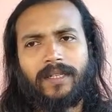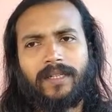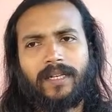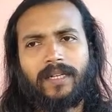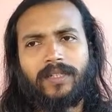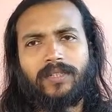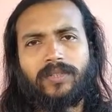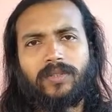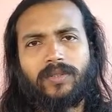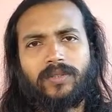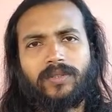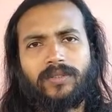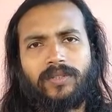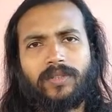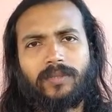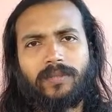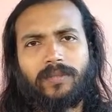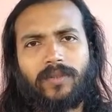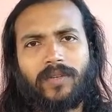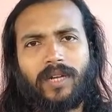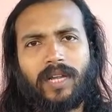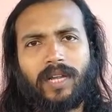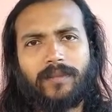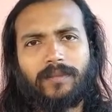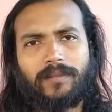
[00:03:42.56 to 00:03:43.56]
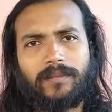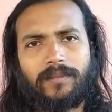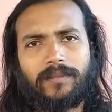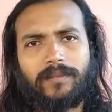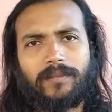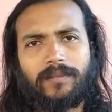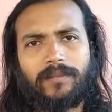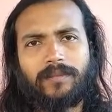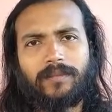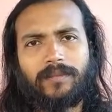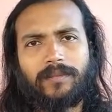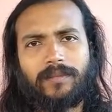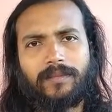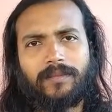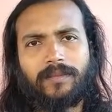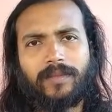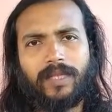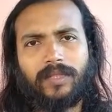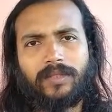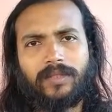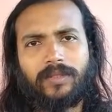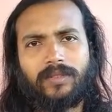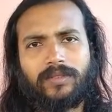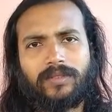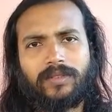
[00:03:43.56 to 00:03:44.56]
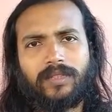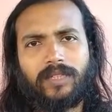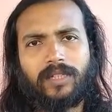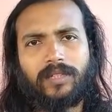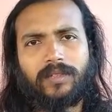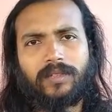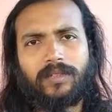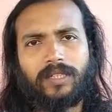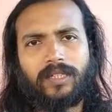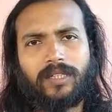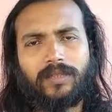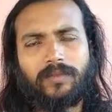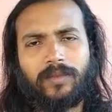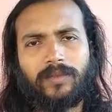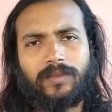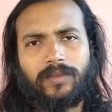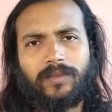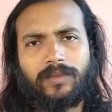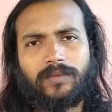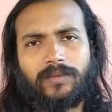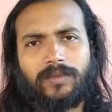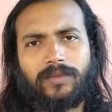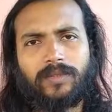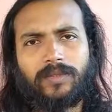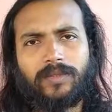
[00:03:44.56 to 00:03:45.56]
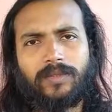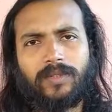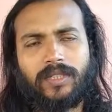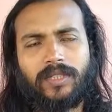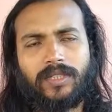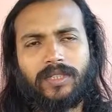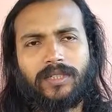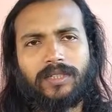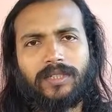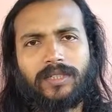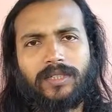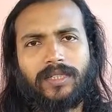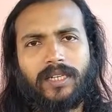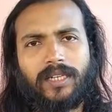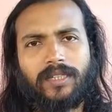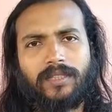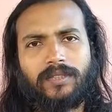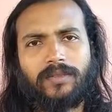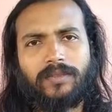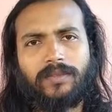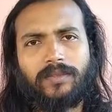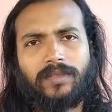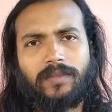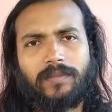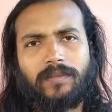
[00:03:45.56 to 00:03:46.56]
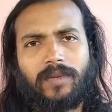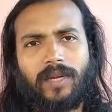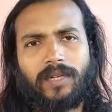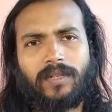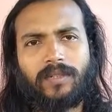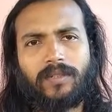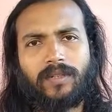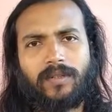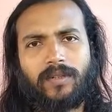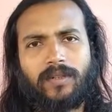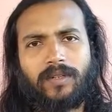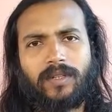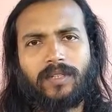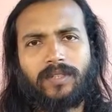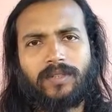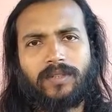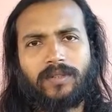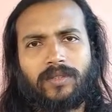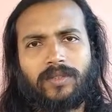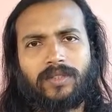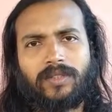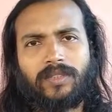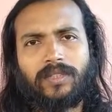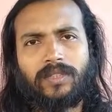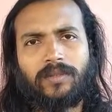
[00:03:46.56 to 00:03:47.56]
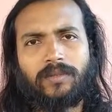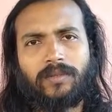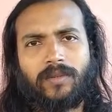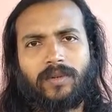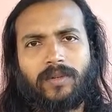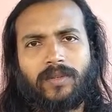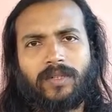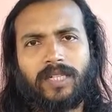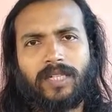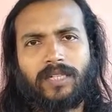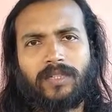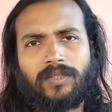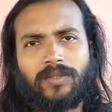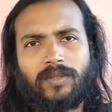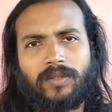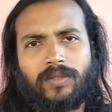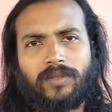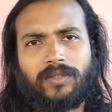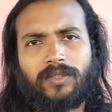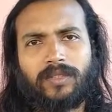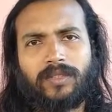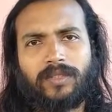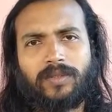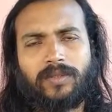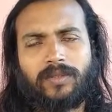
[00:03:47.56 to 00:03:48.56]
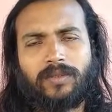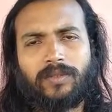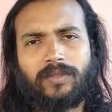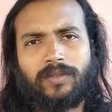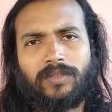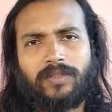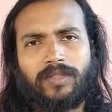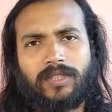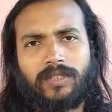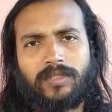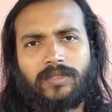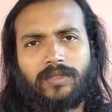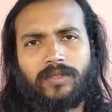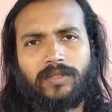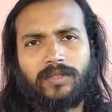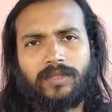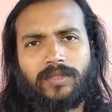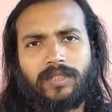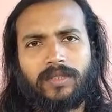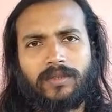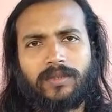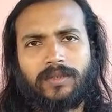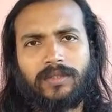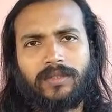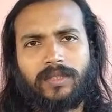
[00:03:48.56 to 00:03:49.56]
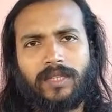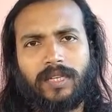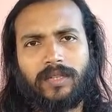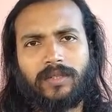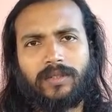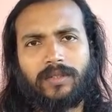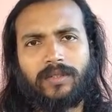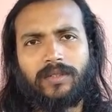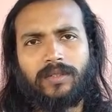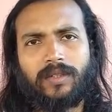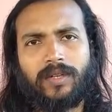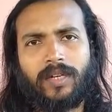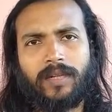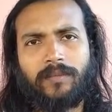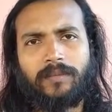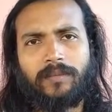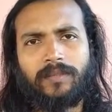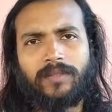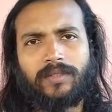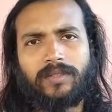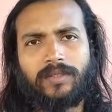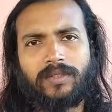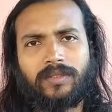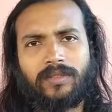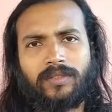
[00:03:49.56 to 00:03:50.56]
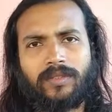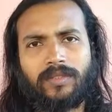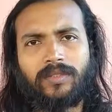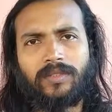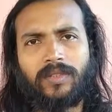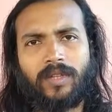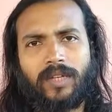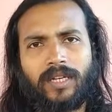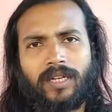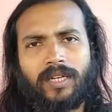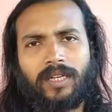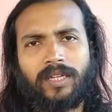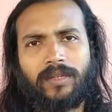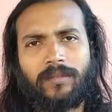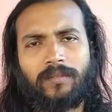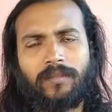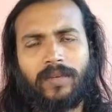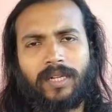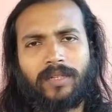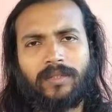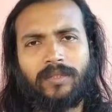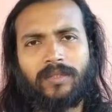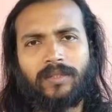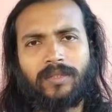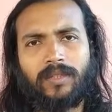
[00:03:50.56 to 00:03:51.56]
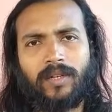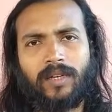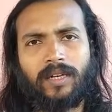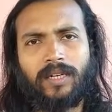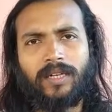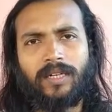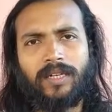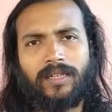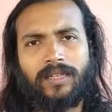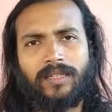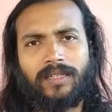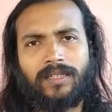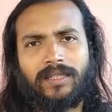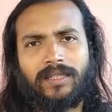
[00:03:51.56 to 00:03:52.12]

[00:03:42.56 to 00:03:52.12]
এই সূর্য প্রণাম এই সূর্যাগ্রহের প্রথম স্তুতি এই স্তুতি পাঠ করলে শরীর মনের শক্তি সূর্যের শক্তি জাগ্রত হয় বিশেষ করে সকালে প্রাত সকালে